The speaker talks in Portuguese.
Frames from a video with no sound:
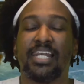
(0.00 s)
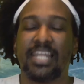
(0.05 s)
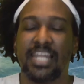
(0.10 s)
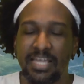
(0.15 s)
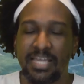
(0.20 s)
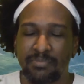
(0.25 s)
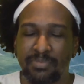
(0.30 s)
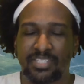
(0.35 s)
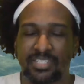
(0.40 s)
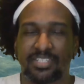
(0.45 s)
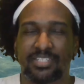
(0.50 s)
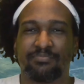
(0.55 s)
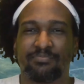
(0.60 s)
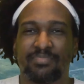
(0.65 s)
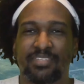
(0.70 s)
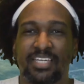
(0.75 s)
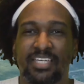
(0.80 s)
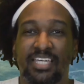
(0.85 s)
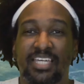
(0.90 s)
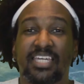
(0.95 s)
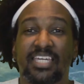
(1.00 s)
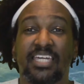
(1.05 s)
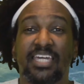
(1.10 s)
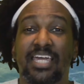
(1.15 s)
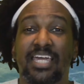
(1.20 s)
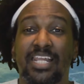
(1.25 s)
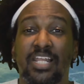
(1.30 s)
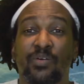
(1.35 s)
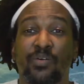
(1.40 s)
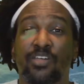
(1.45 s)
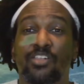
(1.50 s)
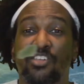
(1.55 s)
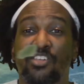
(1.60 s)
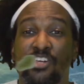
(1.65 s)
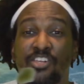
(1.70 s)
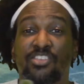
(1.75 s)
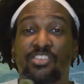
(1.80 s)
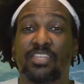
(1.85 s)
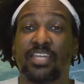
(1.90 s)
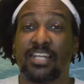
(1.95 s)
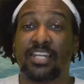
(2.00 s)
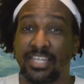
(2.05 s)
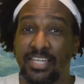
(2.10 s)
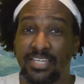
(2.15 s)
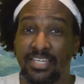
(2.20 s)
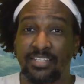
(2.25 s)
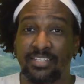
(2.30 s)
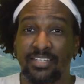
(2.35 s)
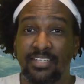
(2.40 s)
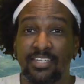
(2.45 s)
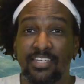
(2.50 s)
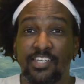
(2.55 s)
lembre-se que ele é um agente da lei